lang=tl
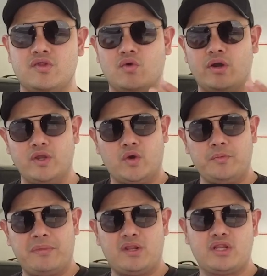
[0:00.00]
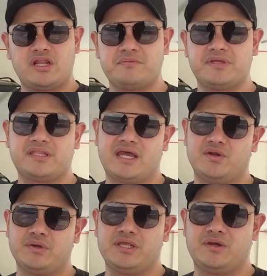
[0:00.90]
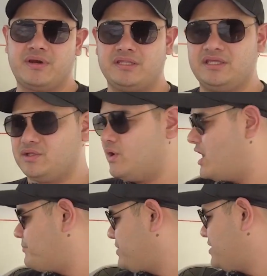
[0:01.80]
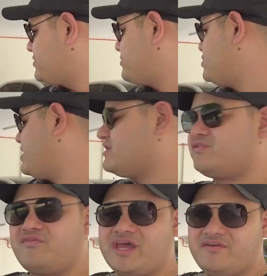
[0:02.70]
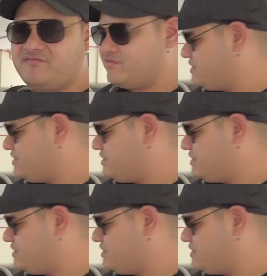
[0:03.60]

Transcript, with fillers: So ngayon, meron na naman tayong ginawa dito ang BMW X5.